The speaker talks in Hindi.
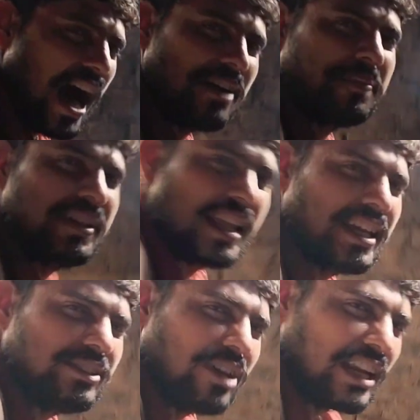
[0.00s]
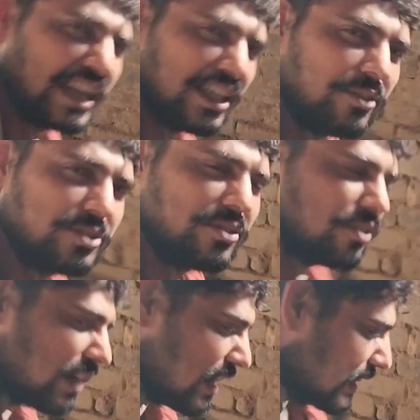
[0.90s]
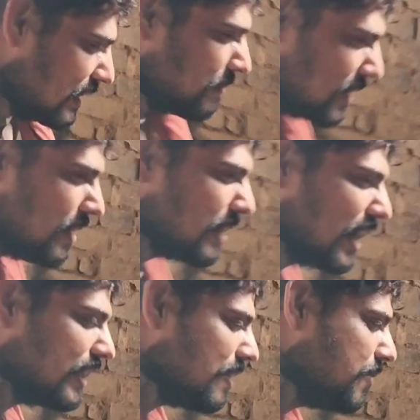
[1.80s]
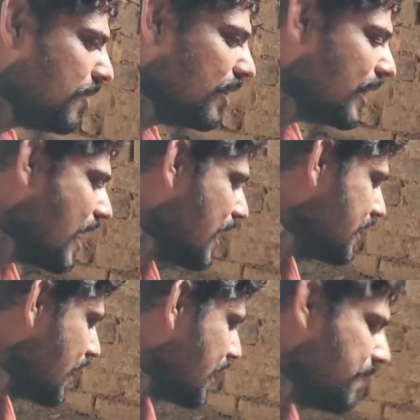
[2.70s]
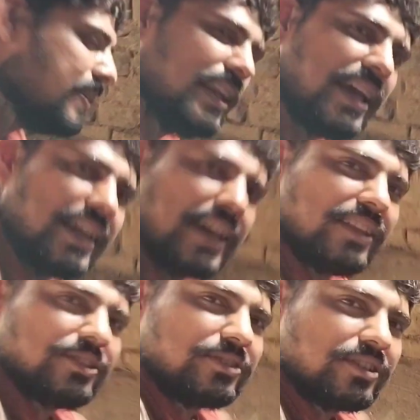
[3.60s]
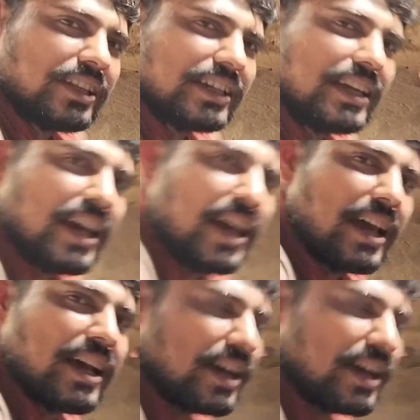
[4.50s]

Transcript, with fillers: आग भी नहीं जल रहा है दोस्तों लकड़ी भी ख़त्म हो गया ज़्यादा भी नहीं है दोस्तों देखिए